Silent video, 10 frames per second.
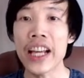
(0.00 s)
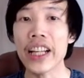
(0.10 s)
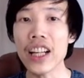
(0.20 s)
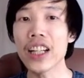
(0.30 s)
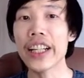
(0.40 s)

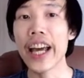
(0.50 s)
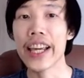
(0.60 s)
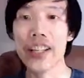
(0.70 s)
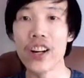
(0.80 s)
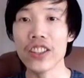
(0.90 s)
cái người
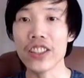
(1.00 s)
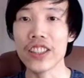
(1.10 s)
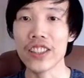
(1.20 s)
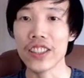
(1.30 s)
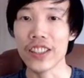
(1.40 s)
này có
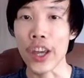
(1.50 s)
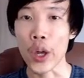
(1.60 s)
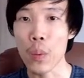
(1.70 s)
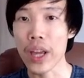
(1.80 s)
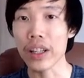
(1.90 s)
sự hiểu
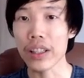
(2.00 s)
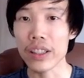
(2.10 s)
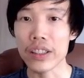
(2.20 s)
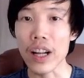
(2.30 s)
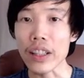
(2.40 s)
biết
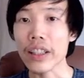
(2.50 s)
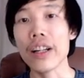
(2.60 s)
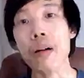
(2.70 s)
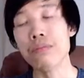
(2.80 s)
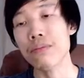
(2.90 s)
rất là
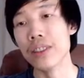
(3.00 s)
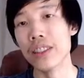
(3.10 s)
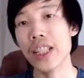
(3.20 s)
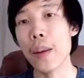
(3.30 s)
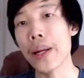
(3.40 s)
rộng
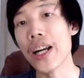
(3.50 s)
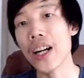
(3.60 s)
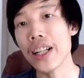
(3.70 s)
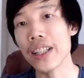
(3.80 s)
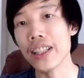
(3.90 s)
nếu mình nói
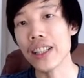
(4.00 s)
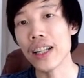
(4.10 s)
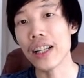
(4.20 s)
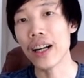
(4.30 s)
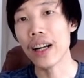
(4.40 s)

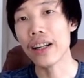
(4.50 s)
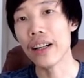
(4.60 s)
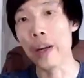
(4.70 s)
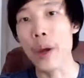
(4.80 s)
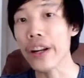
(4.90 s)
uh,
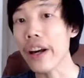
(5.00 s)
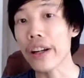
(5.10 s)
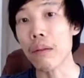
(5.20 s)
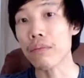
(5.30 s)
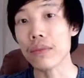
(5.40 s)
hiểu biết rất là
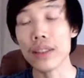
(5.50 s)
rộng